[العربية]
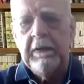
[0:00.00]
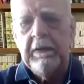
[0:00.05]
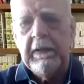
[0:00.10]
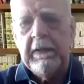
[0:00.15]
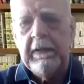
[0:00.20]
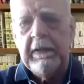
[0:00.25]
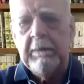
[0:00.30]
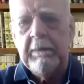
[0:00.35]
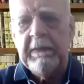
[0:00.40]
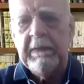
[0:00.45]

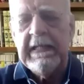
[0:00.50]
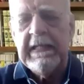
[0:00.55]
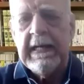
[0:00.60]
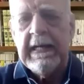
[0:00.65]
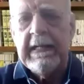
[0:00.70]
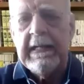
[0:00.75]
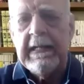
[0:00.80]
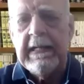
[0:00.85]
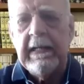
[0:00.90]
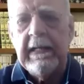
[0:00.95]
يعني بدي
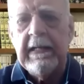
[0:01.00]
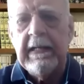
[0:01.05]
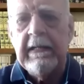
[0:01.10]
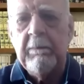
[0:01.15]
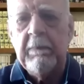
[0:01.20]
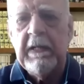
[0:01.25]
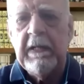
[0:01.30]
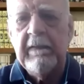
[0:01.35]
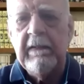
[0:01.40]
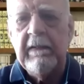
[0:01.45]
أعلق على
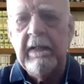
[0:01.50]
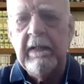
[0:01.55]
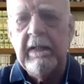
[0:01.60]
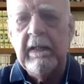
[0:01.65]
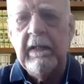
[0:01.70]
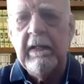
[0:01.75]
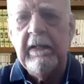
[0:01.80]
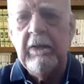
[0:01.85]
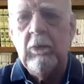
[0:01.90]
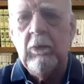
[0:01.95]
بعض
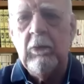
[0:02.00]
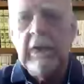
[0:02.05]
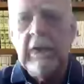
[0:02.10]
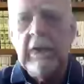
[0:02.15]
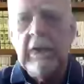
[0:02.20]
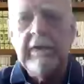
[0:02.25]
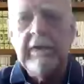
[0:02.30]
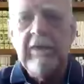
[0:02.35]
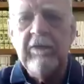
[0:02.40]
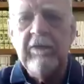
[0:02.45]

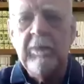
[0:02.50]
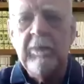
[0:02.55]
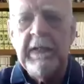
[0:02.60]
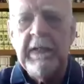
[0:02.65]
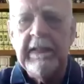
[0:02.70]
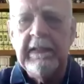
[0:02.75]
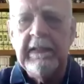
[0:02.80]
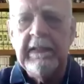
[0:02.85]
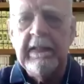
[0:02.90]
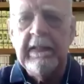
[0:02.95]
الحوارات اللي
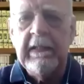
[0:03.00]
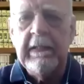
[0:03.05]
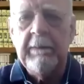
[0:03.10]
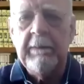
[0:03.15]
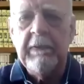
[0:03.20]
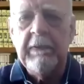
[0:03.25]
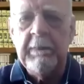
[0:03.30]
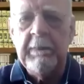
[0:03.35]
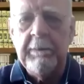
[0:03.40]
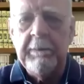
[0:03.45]
سمعتها
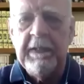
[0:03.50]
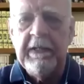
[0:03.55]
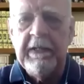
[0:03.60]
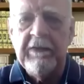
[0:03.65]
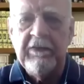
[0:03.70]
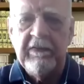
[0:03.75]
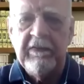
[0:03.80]
قبل ما يبلش